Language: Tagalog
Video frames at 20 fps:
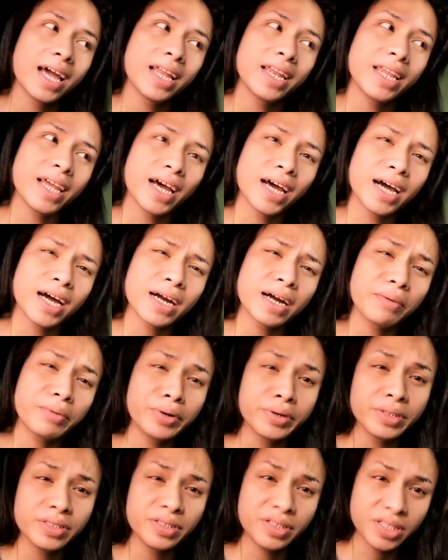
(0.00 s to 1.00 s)
ng
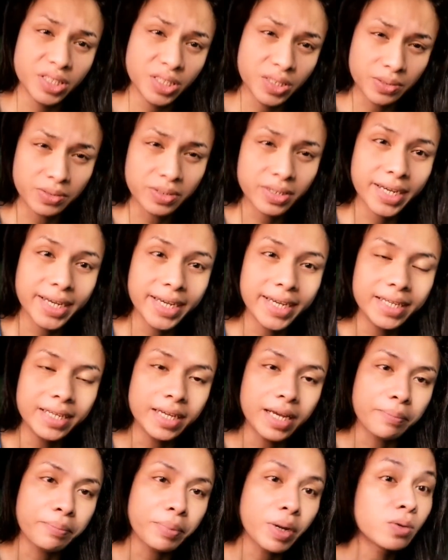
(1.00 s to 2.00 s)
birthday song
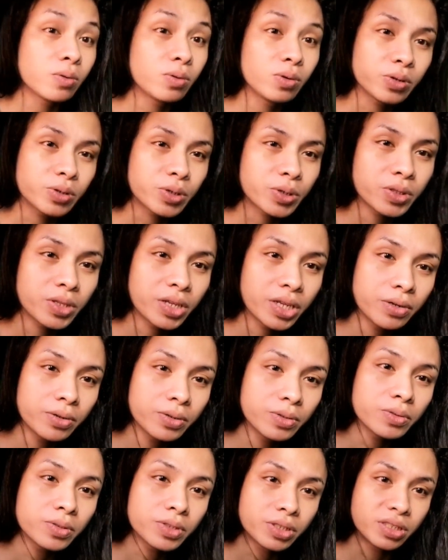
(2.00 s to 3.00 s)
kay Pangulong Rodrigo
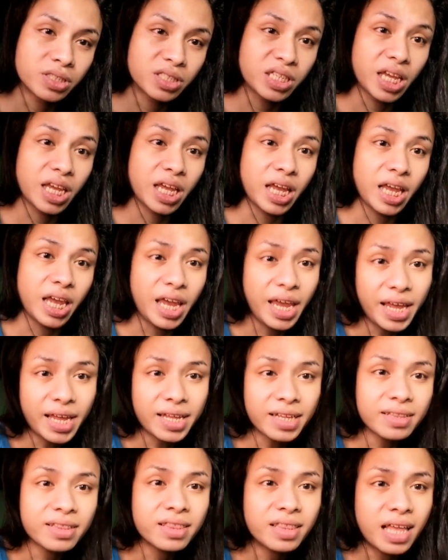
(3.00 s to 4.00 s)
Duterte.
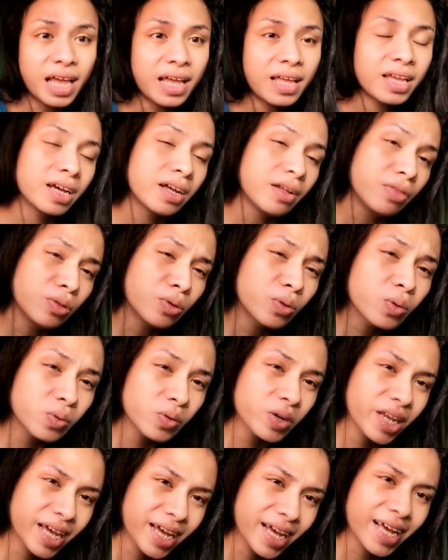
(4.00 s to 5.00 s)
And, nung
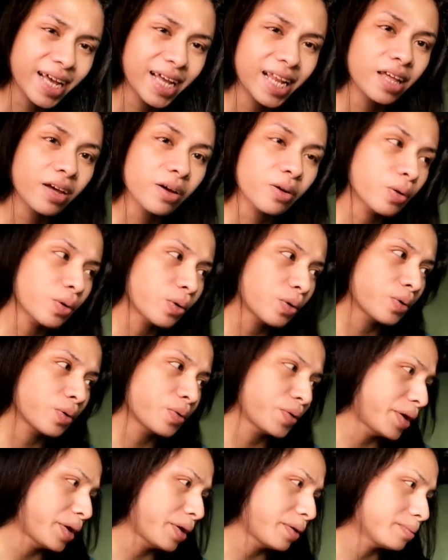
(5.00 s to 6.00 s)
una, akala
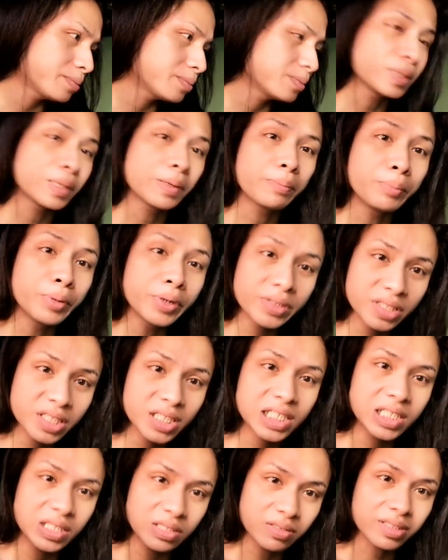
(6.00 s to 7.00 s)
ko, eh, birthday
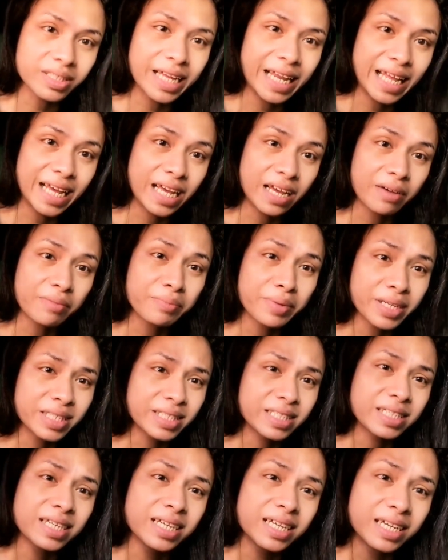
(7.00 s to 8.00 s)
song talaga, but
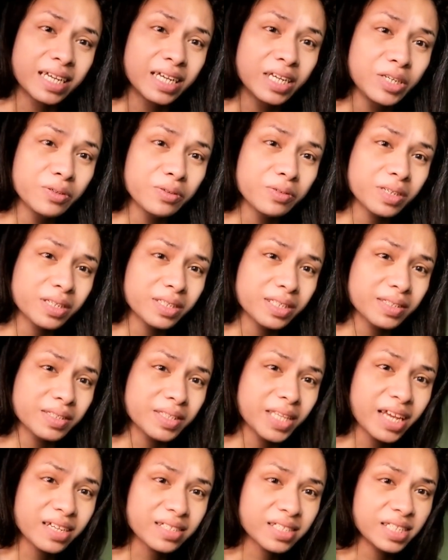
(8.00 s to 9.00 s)
yung
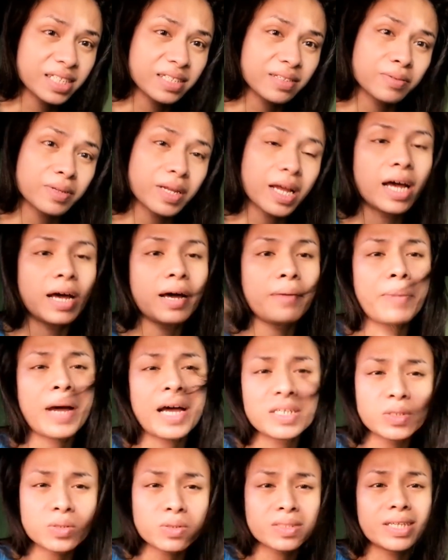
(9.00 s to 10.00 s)
next uh,
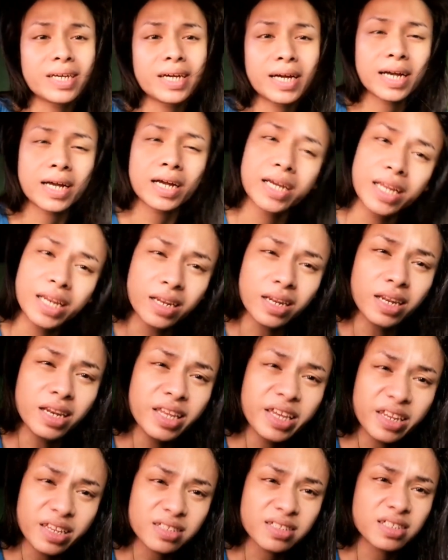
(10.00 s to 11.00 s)
pasok ng
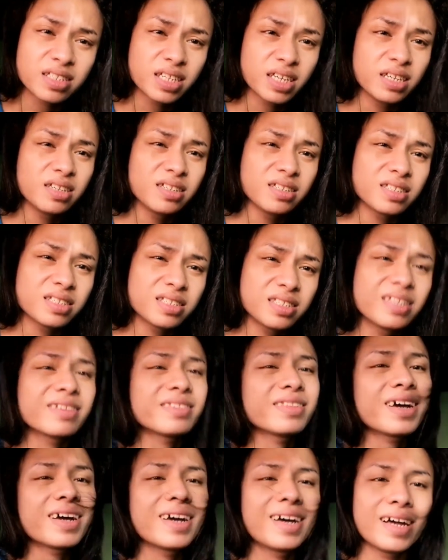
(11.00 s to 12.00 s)
lyrics niya is
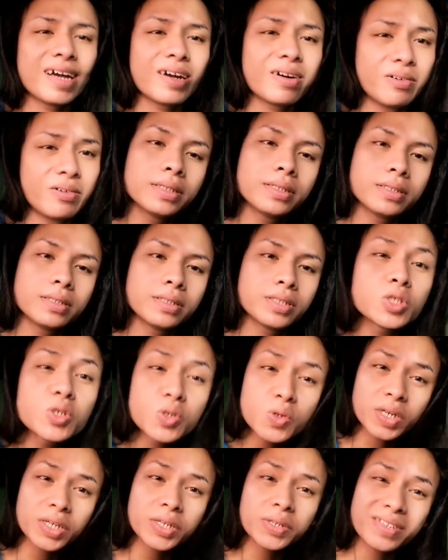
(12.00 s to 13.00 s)
nagtaka ako. So
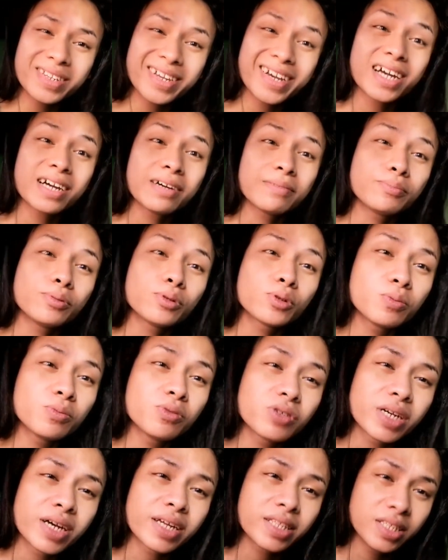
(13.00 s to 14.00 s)
ayun na nga, puro
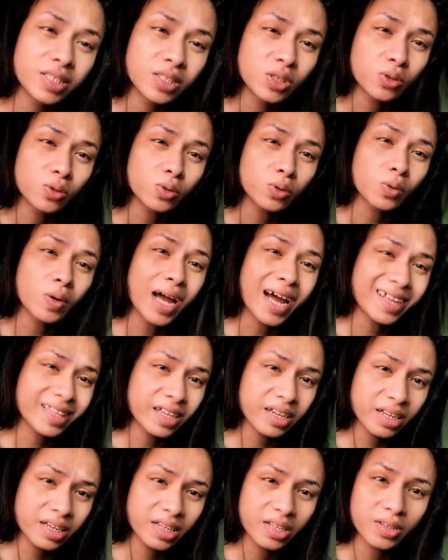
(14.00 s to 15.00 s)
mura at insulto ang
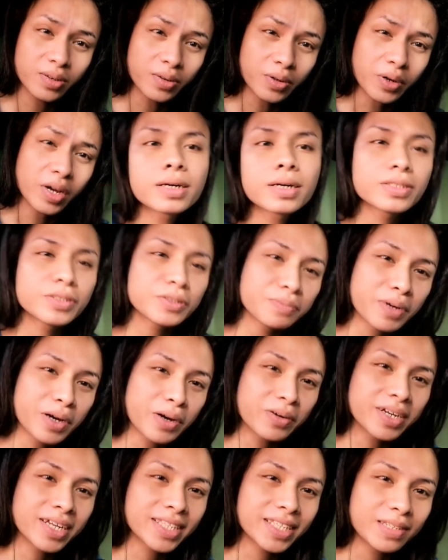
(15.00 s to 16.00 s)
narinig ko. So
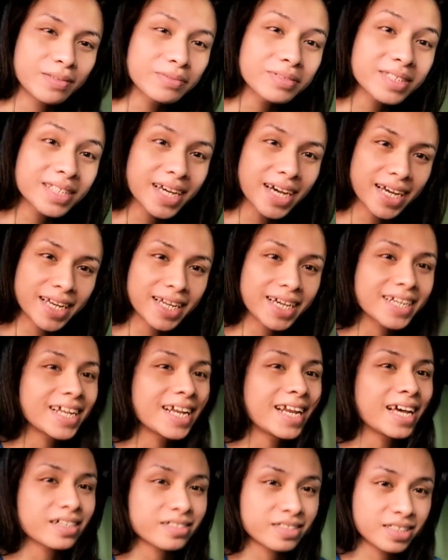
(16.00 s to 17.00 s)
bago natin husgahan ang
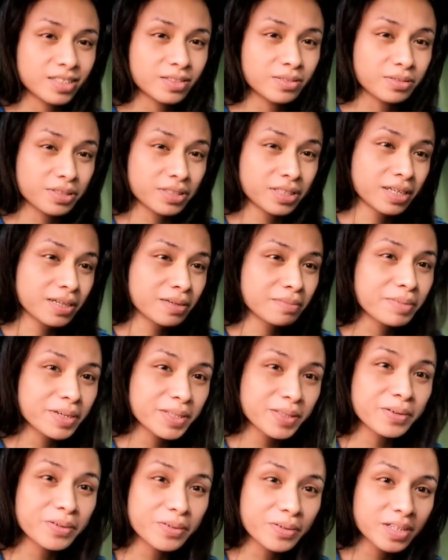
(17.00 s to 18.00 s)
lalaking ito,
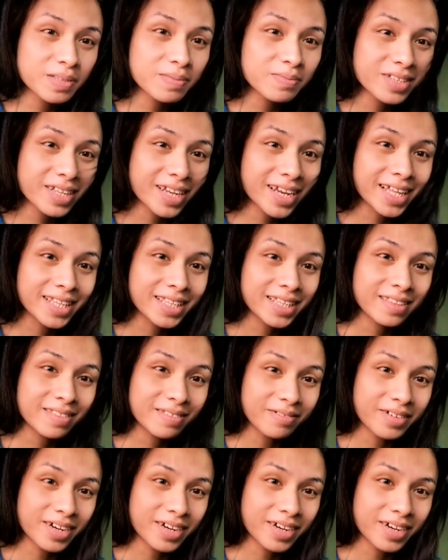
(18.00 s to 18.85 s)
panoorin muna natin to